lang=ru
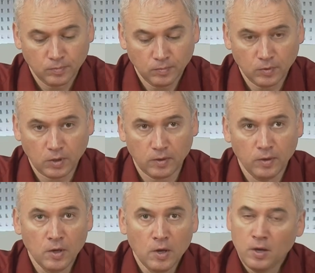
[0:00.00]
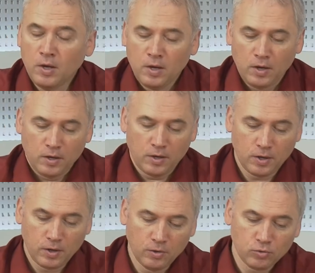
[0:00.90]
Да.
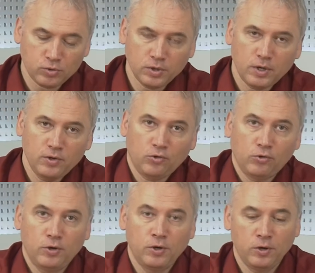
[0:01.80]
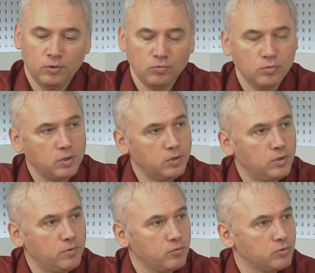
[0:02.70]
Грустно, конечно. Ну как,
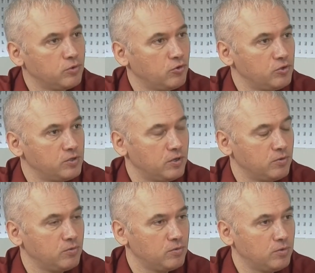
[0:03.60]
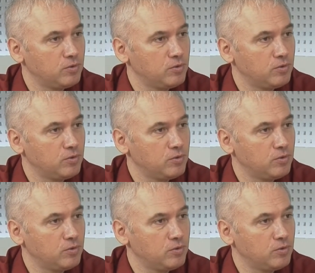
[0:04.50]
в русской жизни оно,